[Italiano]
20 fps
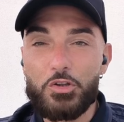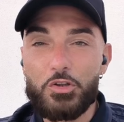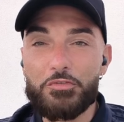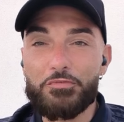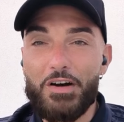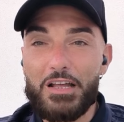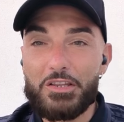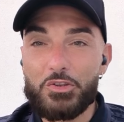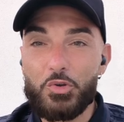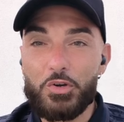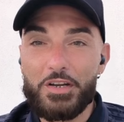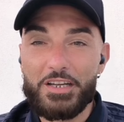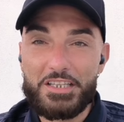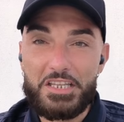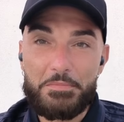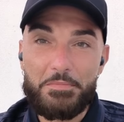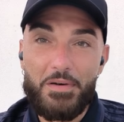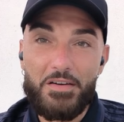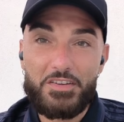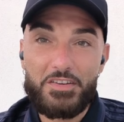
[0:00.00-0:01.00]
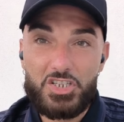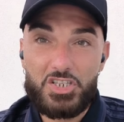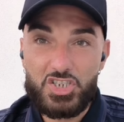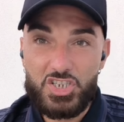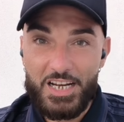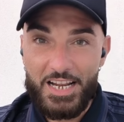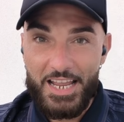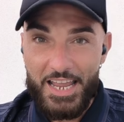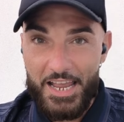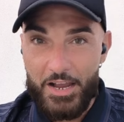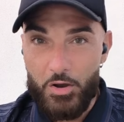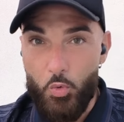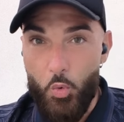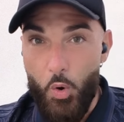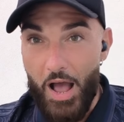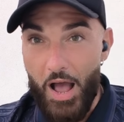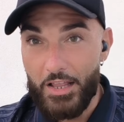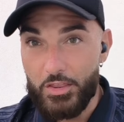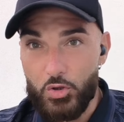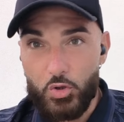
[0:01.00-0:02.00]
il fatto che debba vincere e
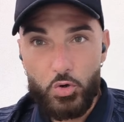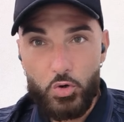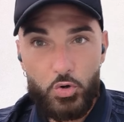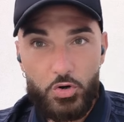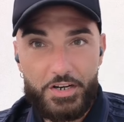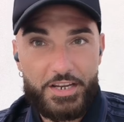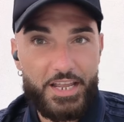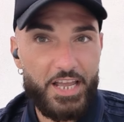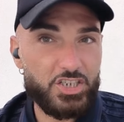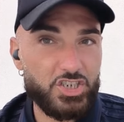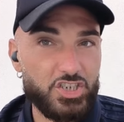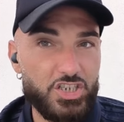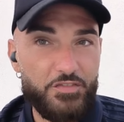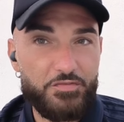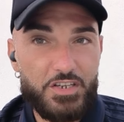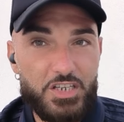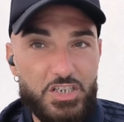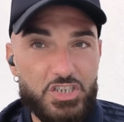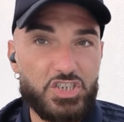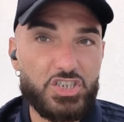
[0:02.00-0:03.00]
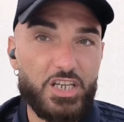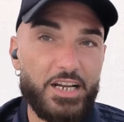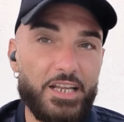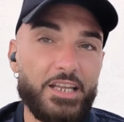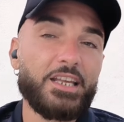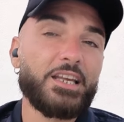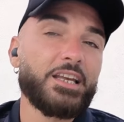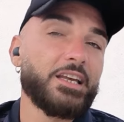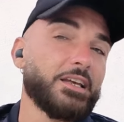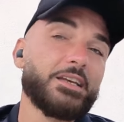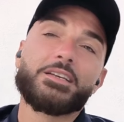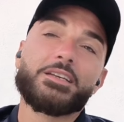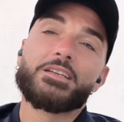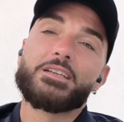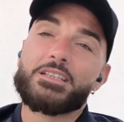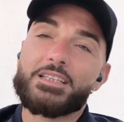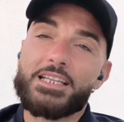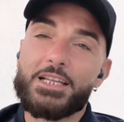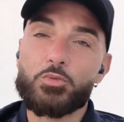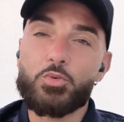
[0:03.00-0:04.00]
quando non riesce a vincere
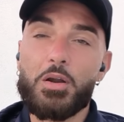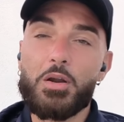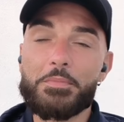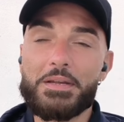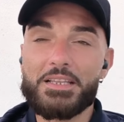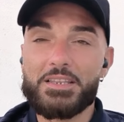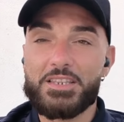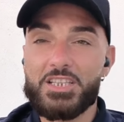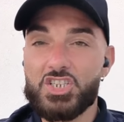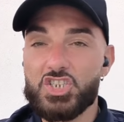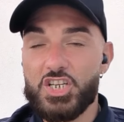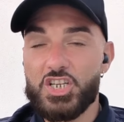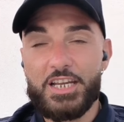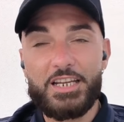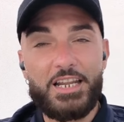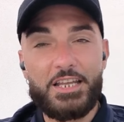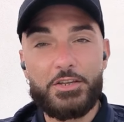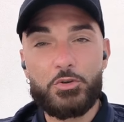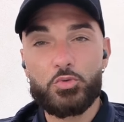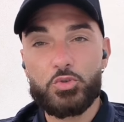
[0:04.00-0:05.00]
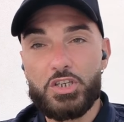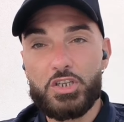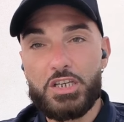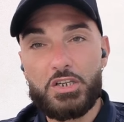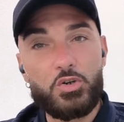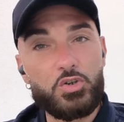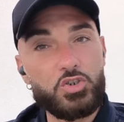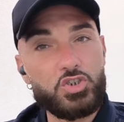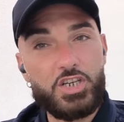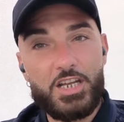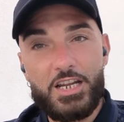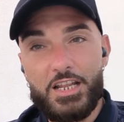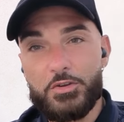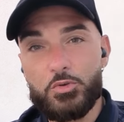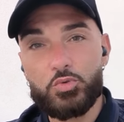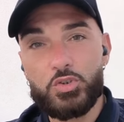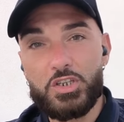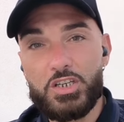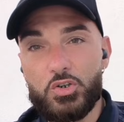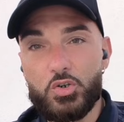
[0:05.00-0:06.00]
naturalmente c'è l'aiutino, c'è
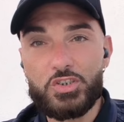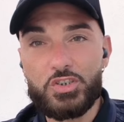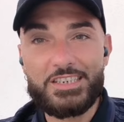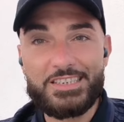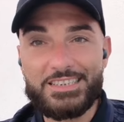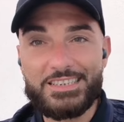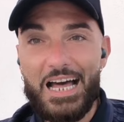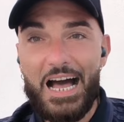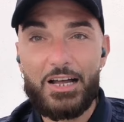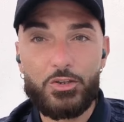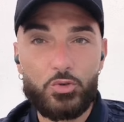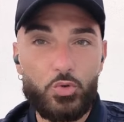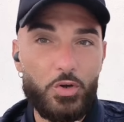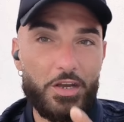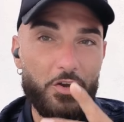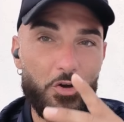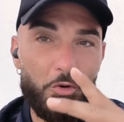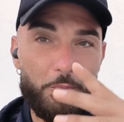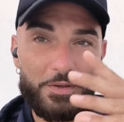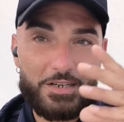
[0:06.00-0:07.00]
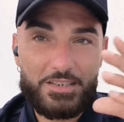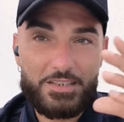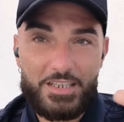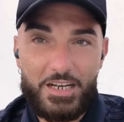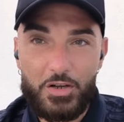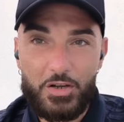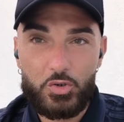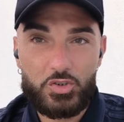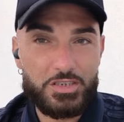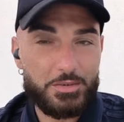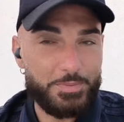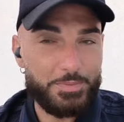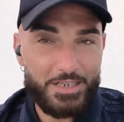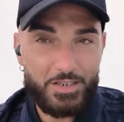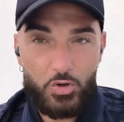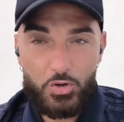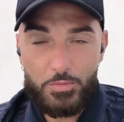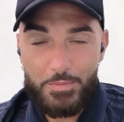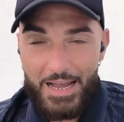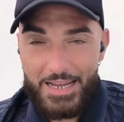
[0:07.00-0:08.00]
l'aiutino di Stato, ecco per dire così,
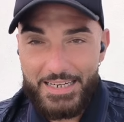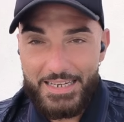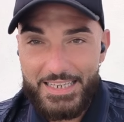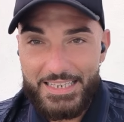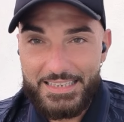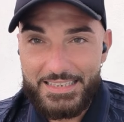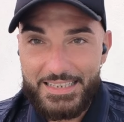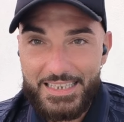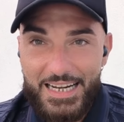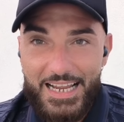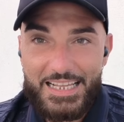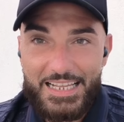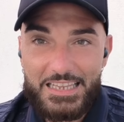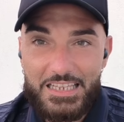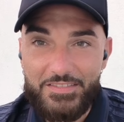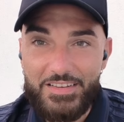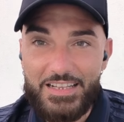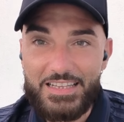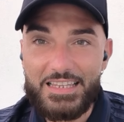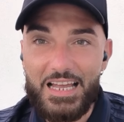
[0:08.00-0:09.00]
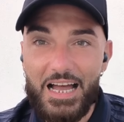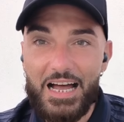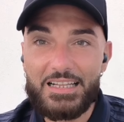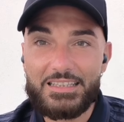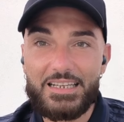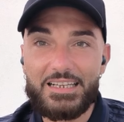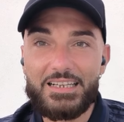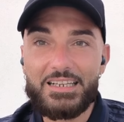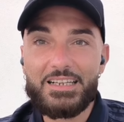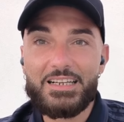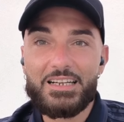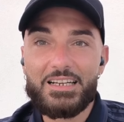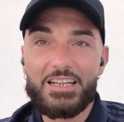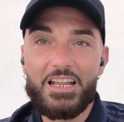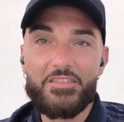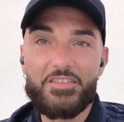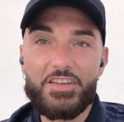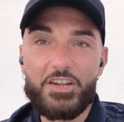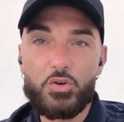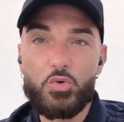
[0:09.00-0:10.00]
perché ormai l'Inter è diventata
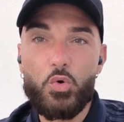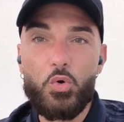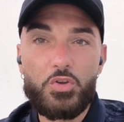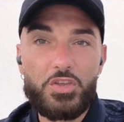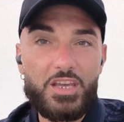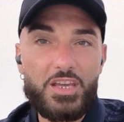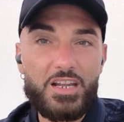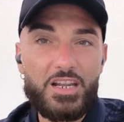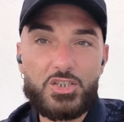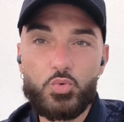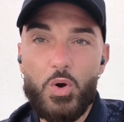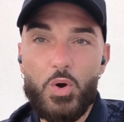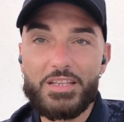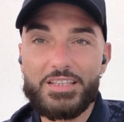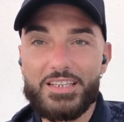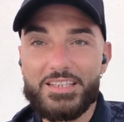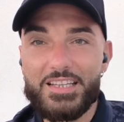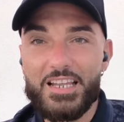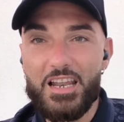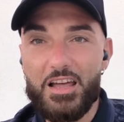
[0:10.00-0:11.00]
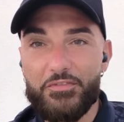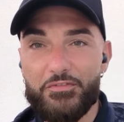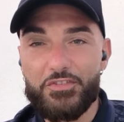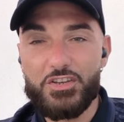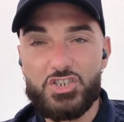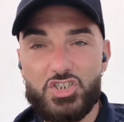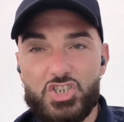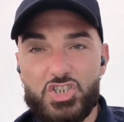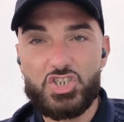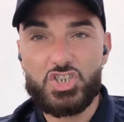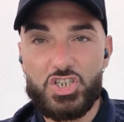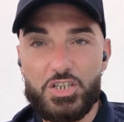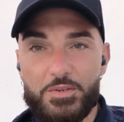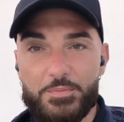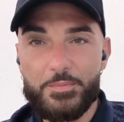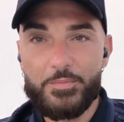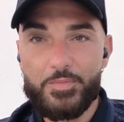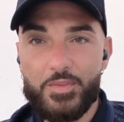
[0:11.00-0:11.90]
la vergogna, la squadra della FICC.